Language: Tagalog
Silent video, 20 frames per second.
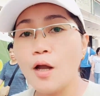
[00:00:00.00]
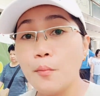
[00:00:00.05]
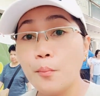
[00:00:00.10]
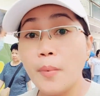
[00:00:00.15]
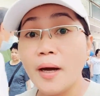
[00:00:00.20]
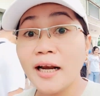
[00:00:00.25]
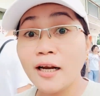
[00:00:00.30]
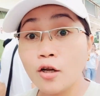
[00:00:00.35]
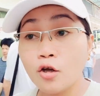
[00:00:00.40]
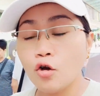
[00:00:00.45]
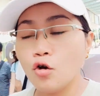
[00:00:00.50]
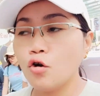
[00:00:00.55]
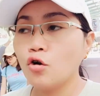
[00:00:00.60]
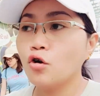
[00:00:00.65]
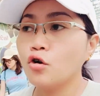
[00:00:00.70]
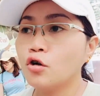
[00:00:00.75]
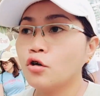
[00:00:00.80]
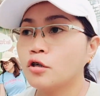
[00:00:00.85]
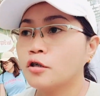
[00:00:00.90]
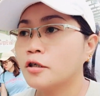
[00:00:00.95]

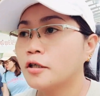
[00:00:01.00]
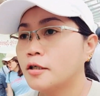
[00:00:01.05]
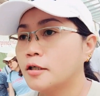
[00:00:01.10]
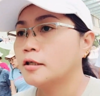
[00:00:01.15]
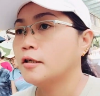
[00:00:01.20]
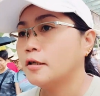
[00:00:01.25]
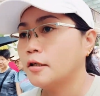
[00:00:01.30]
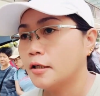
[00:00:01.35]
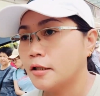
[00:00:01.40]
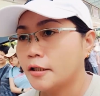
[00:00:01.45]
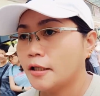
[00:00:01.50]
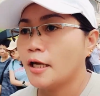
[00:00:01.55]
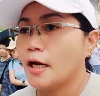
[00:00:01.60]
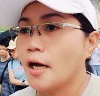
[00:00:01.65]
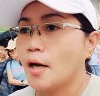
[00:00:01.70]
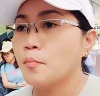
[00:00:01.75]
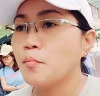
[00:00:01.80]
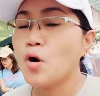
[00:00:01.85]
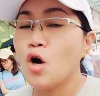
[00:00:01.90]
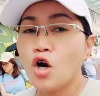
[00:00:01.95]
parko
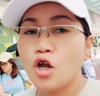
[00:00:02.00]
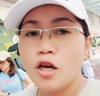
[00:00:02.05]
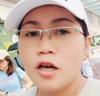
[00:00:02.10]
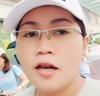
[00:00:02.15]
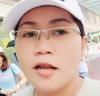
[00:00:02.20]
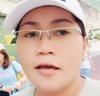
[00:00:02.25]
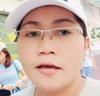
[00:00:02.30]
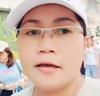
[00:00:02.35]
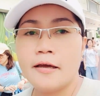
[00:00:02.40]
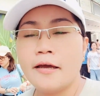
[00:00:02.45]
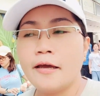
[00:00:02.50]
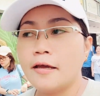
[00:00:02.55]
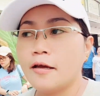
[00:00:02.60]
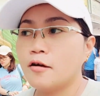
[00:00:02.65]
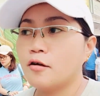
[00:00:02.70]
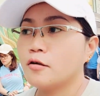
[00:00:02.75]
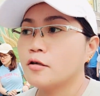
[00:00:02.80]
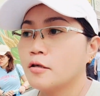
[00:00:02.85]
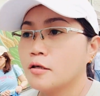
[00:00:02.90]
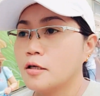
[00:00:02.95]
na mall
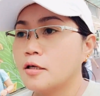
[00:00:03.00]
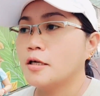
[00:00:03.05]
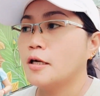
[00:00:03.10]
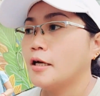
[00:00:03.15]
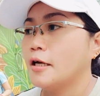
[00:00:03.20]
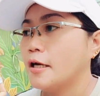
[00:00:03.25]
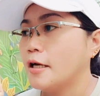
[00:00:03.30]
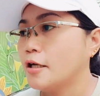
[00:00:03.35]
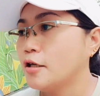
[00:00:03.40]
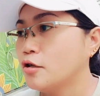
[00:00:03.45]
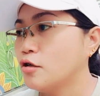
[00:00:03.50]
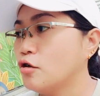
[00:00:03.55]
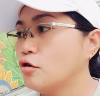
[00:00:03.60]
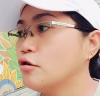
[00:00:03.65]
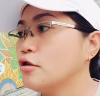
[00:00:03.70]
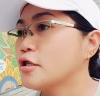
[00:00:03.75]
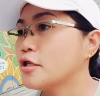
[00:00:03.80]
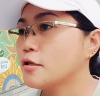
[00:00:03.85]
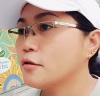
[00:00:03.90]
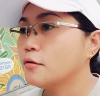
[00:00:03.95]
and
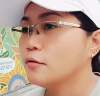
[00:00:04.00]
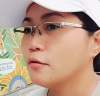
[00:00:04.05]
also